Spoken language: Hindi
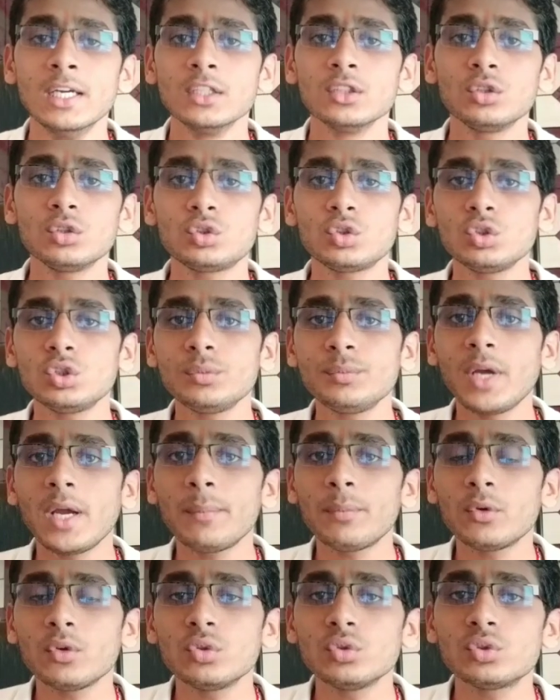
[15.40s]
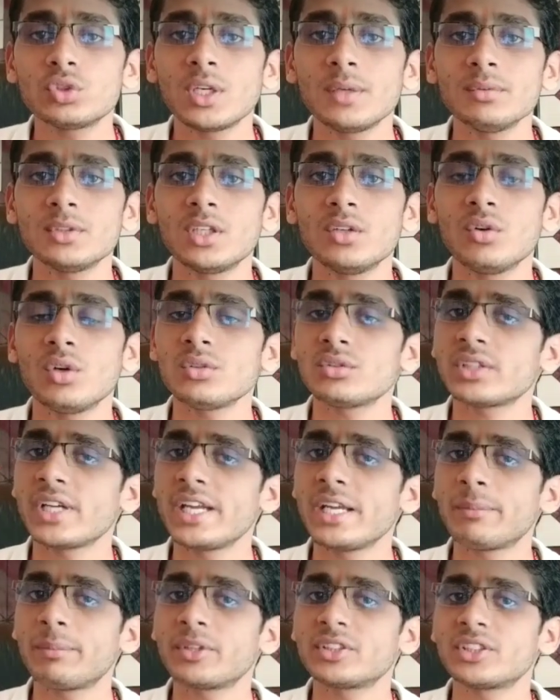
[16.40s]
दोस्तों जो मैं आपको नुस्खा बताऊंगा उसका
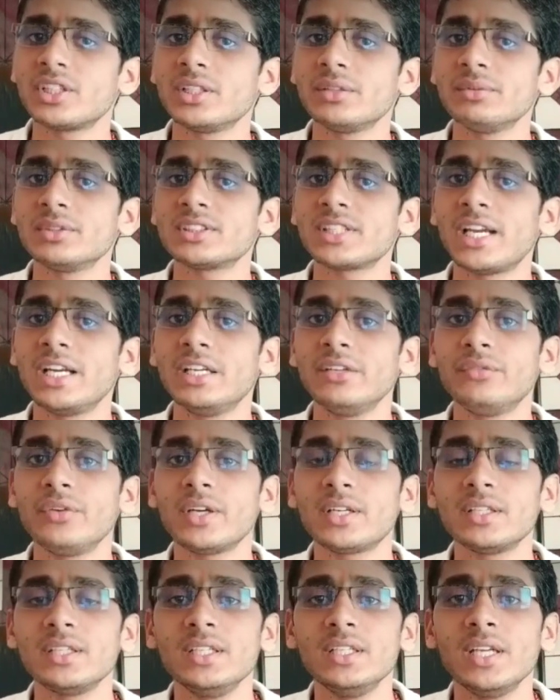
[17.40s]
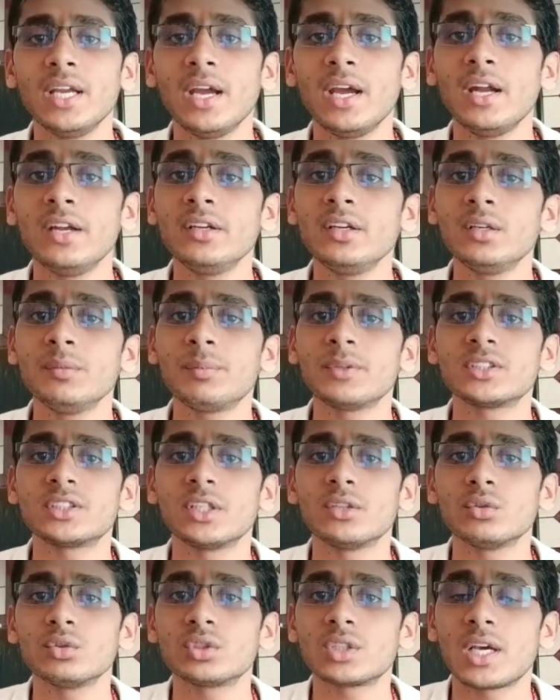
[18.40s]
एक परसेंट भी साइड इफेक्ट नहीं है हंड्रेड
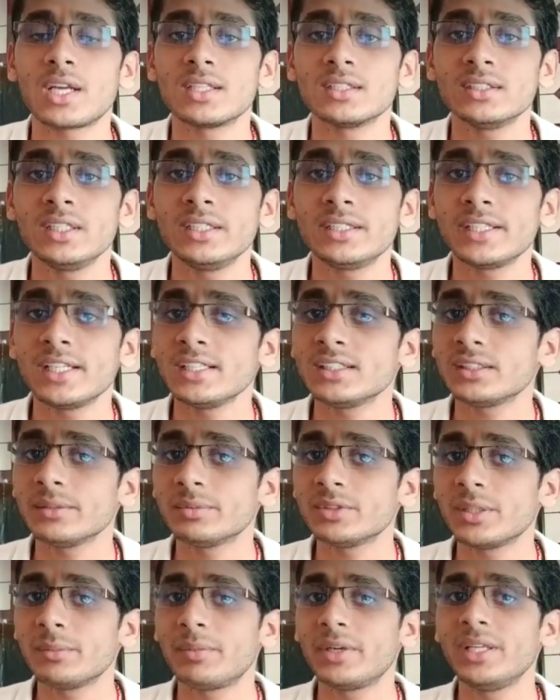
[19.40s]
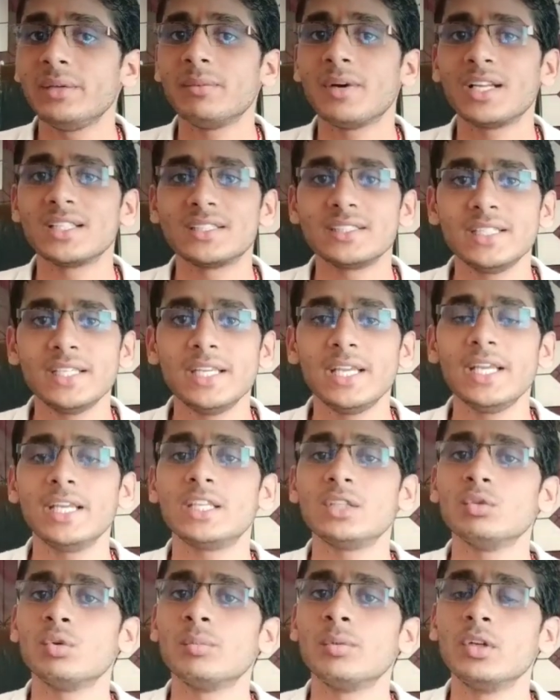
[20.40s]
परसेंट उसका रिजल्ट है सबसे बड़ी बात यह है
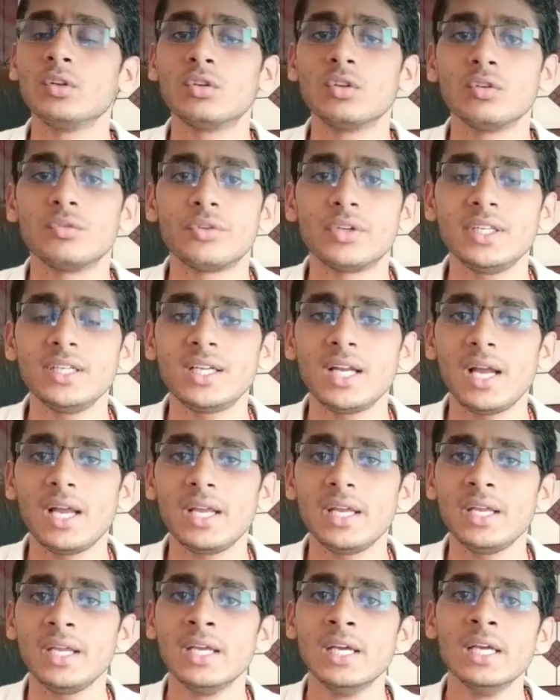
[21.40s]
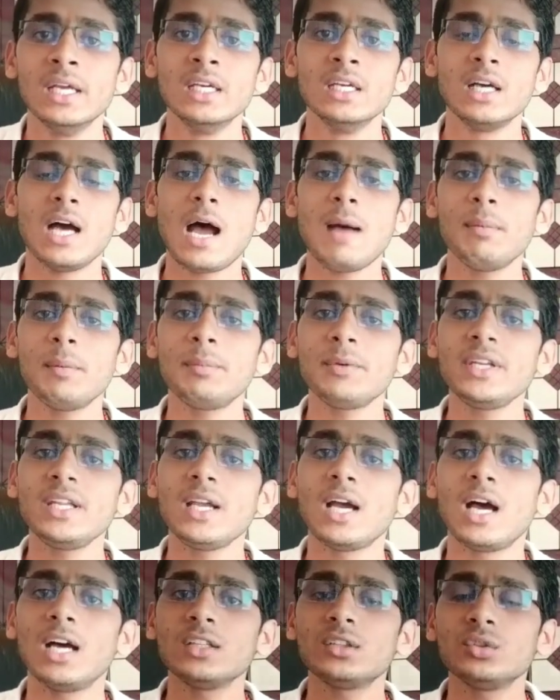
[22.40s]
कि वो बिल्कुल फ्री का है आप अपने
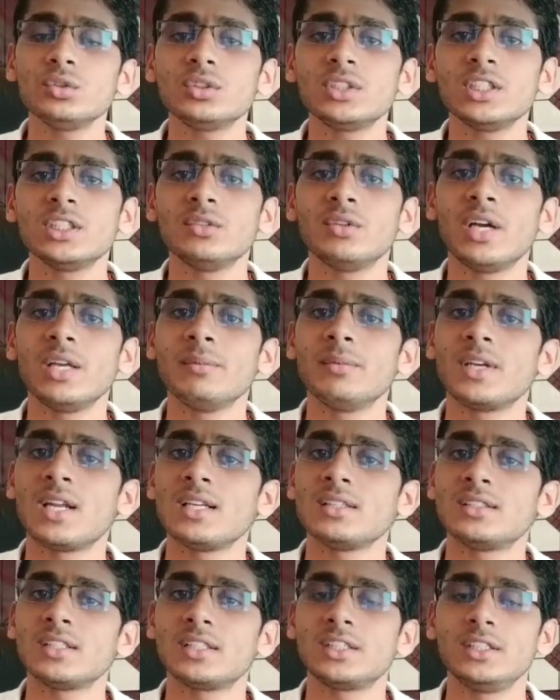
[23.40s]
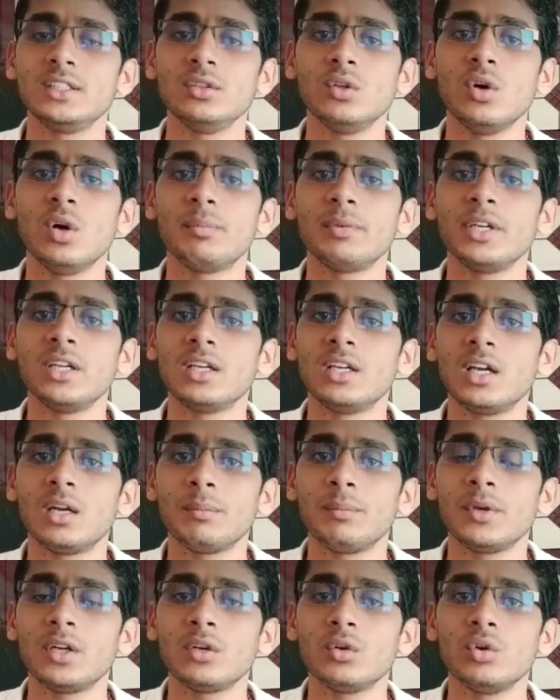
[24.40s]
हाथों से दवाई बना सकती हो अपने घर
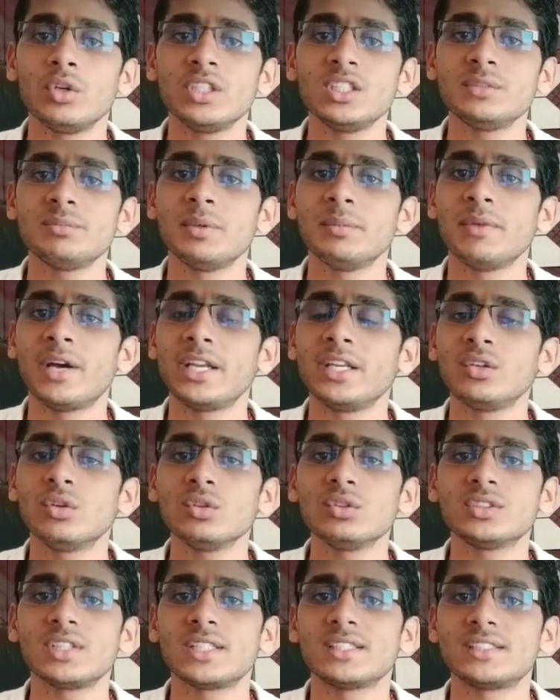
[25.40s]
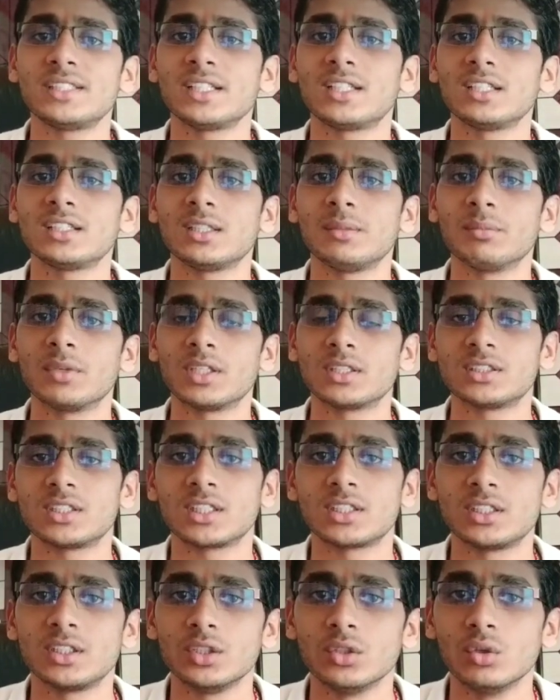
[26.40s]
पर और इस बीमारी को जड़ से खत्म कर
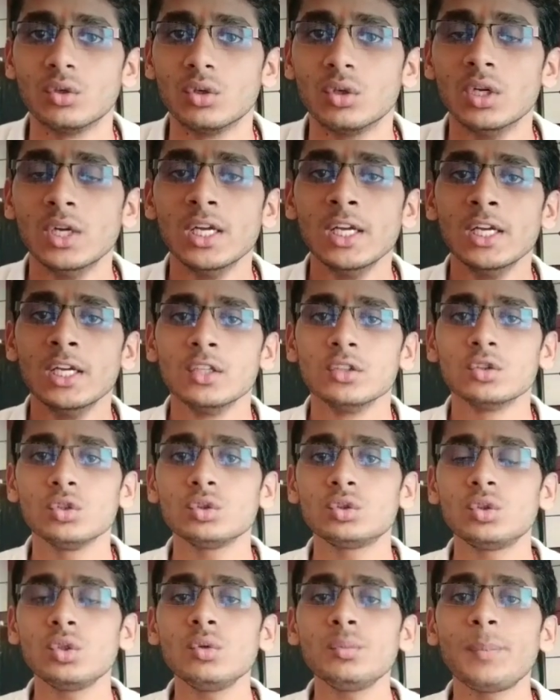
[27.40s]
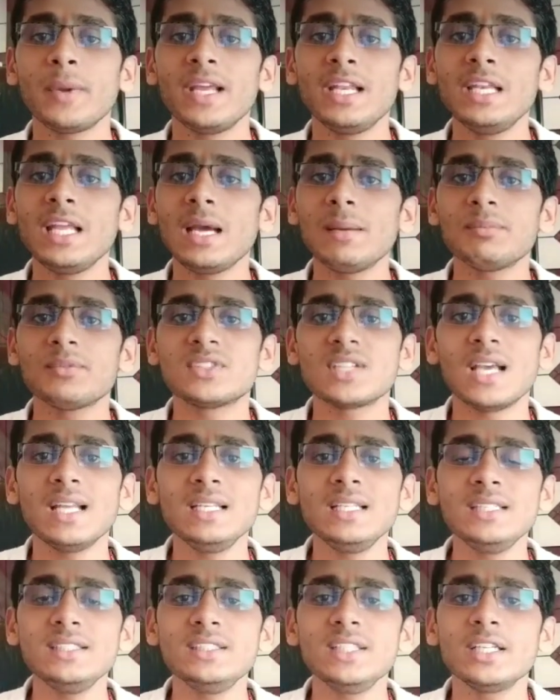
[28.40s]
सकती हो दोस्तों पहले आप
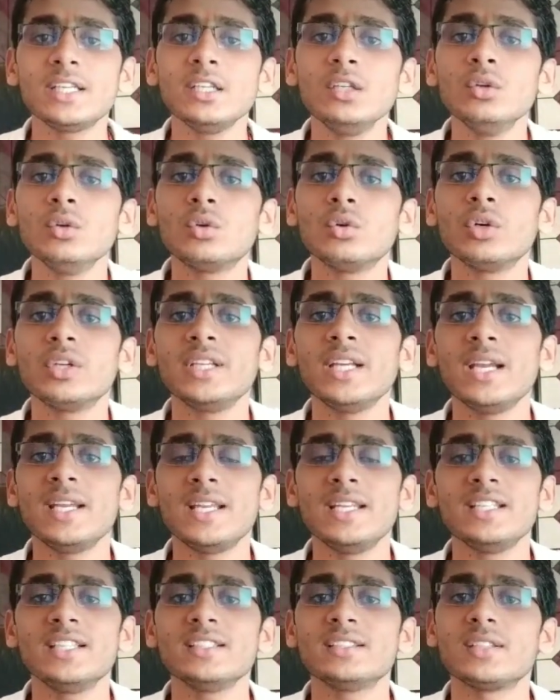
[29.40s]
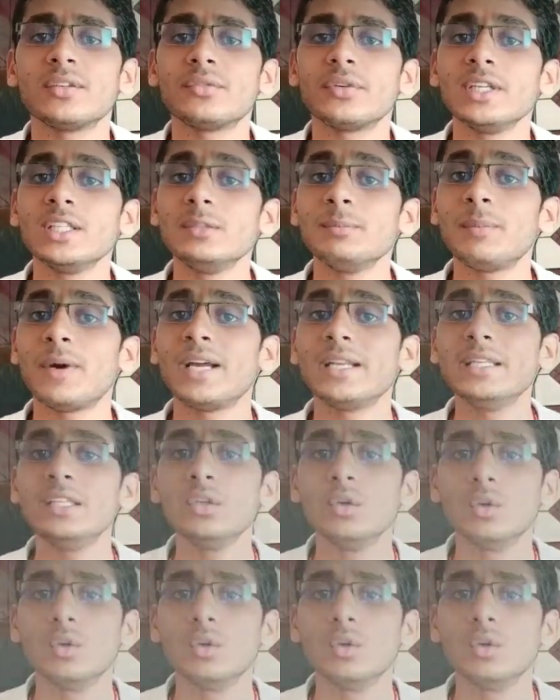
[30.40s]
जान लीजिए कि ल्यूकोरिया यानी कि सफेद पानी